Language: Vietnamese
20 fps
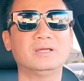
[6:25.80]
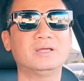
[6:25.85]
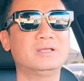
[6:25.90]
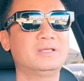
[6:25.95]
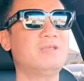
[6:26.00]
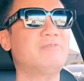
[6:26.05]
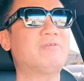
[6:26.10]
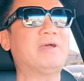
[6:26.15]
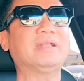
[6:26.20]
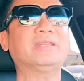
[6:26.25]

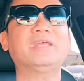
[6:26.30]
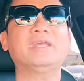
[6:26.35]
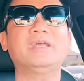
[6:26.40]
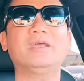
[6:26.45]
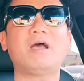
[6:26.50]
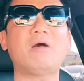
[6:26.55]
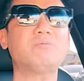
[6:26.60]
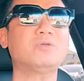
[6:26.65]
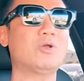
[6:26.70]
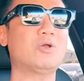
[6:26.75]
như vậy thì
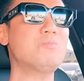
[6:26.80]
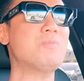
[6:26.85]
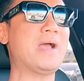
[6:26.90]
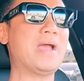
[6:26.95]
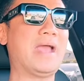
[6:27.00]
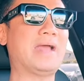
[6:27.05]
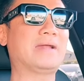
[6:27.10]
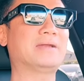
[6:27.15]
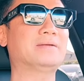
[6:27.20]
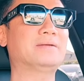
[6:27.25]
ông Dũng Mà
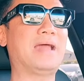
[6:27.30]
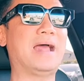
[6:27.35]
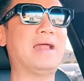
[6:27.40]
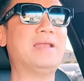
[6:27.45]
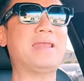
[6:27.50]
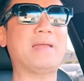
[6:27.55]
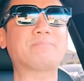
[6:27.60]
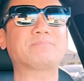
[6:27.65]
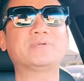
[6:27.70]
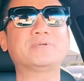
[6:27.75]
Hằng đã
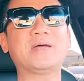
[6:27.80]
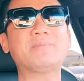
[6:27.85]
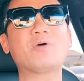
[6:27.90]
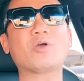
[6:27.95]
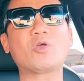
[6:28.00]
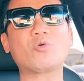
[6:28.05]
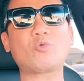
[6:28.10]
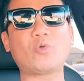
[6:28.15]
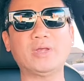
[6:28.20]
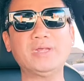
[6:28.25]
lập ra một
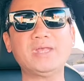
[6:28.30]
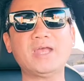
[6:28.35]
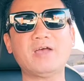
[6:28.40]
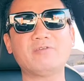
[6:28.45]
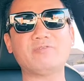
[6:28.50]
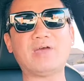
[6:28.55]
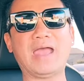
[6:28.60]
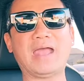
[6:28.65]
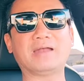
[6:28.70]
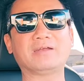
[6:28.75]
cái quỹ giờ
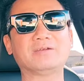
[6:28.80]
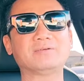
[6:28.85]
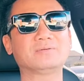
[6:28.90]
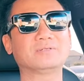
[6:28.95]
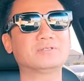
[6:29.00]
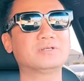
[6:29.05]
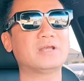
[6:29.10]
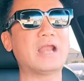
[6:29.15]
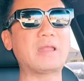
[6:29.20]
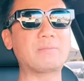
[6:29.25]
vàng
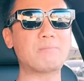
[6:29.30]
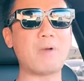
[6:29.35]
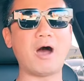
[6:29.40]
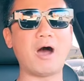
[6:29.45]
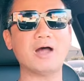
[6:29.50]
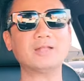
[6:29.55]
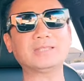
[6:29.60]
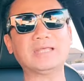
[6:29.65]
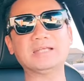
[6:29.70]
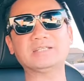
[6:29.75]
để
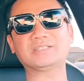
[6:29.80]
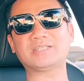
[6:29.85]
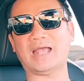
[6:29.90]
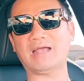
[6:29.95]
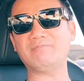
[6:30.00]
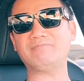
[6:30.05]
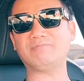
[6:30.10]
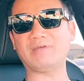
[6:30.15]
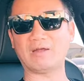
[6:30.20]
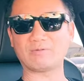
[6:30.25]
bỏ tiền
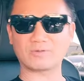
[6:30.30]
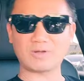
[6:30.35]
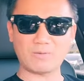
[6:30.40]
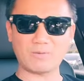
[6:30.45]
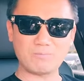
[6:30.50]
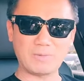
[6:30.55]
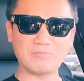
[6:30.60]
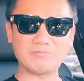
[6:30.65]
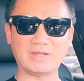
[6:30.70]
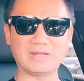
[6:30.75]
sẵn vào
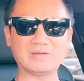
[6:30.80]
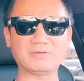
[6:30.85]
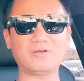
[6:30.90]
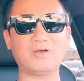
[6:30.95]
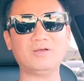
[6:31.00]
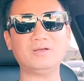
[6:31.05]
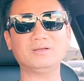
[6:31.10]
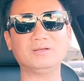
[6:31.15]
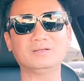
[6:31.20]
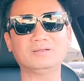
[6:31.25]
trong bệnh viện
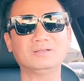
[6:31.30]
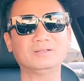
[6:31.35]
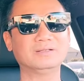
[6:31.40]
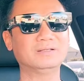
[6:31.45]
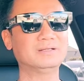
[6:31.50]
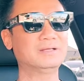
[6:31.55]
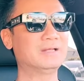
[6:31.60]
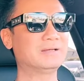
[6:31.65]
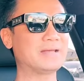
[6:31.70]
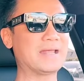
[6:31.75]
đó
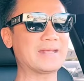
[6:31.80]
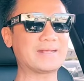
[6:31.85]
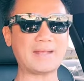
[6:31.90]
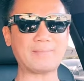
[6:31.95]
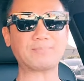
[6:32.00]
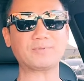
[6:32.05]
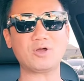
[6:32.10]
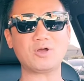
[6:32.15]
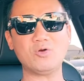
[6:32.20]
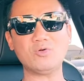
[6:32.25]
để cấp
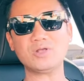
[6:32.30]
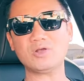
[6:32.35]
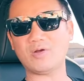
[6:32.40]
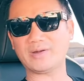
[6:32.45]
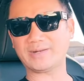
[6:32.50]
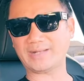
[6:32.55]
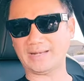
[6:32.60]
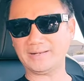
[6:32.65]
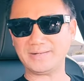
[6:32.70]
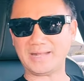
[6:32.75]
cứu cho
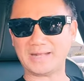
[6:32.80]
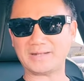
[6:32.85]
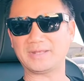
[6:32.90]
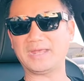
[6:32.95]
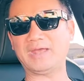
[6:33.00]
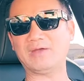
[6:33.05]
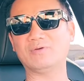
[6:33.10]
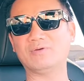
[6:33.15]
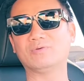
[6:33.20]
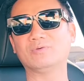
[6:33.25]
hoàn cảnh ngặt
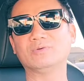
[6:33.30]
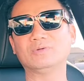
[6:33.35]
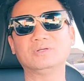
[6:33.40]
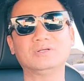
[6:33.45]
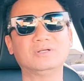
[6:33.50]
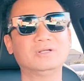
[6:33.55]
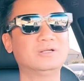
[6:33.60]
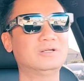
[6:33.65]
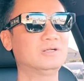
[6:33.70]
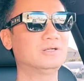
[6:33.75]
nghèo
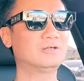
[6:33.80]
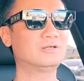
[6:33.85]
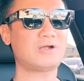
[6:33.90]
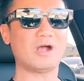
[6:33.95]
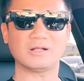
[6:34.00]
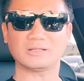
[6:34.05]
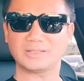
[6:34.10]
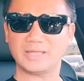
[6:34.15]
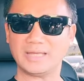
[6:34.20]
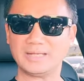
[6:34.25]

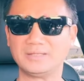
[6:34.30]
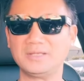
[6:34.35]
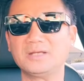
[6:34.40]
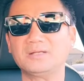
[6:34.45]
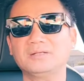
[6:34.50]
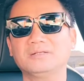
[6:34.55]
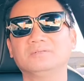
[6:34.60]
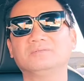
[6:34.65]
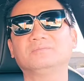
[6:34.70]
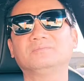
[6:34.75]
cần thiết nhất
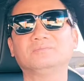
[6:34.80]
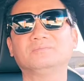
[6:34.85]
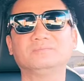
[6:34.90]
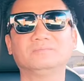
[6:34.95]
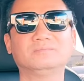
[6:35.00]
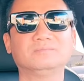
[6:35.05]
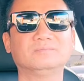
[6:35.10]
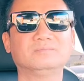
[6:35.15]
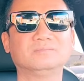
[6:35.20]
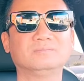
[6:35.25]

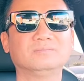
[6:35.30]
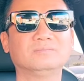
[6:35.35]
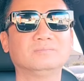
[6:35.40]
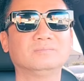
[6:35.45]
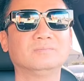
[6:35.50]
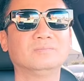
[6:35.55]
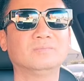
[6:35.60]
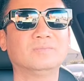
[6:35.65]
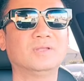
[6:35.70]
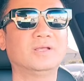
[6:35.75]

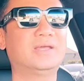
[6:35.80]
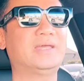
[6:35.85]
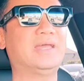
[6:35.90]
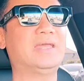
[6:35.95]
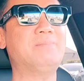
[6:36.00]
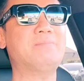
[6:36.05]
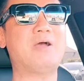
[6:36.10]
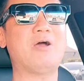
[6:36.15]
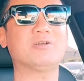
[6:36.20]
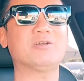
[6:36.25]

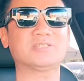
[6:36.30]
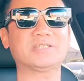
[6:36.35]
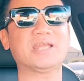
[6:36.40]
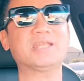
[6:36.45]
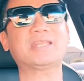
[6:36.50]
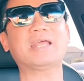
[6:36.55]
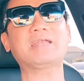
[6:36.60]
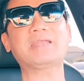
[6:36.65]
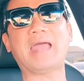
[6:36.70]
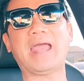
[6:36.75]
khi mà họ xảy ra
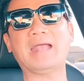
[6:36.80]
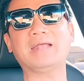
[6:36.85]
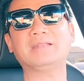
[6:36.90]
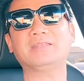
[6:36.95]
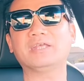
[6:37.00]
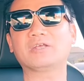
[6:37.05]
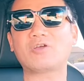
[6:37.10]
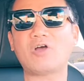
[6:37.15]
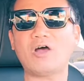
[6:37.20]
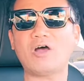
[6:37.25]
tai nạn
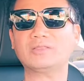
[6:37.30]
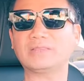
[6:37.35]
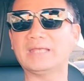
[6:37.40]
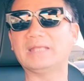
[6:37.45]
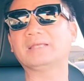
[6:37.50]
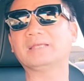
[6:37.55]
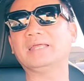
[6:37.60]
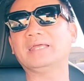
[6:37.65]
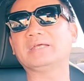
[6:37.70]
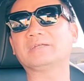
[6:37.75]
thì có
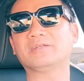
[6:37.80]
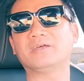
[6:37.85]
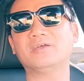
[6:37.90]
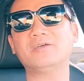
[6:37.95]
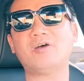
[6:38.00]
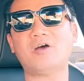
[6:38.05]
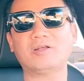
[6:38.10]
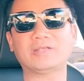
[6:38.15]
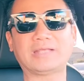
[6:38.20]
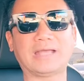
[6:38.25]
tiền liền để
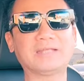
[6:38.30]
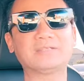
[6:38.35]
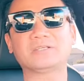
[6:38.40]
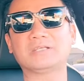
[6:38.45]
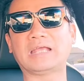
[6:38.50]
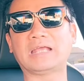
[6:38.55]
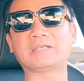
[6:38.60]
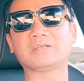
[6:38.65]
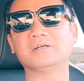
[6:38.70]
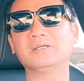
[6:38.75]
họ chạy,
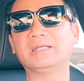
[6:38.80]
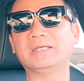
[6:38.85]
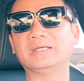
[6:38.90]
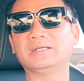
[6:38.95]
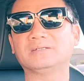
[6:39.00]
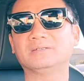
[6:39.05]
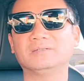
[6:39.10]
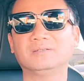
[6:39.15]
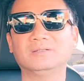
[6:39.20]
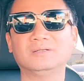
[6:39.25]
chạy chữa liền
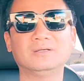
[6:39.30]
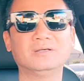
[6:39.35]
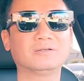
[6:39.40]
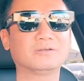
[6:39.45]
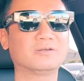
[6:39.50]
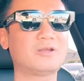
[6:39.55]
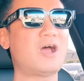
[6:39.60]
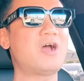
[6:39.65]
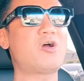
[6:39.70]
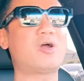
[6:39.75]

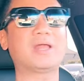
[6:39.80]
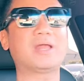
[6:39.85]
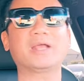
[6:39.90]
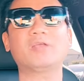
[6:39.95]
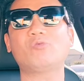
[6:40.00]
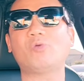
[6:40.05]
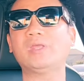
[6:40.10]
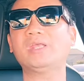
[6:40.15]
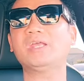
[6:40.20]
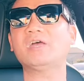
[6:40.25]
đó gọi là cái
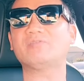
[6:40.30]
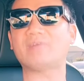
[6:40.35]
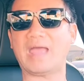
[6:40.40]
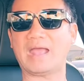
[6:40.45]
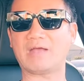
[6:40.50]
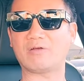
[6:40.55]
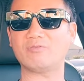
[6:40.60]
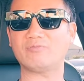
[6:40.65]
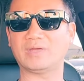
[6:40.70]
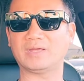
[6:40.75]
quỹ giờ
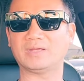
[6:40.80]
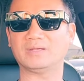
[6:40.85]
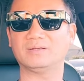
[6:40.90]
vàng quý vị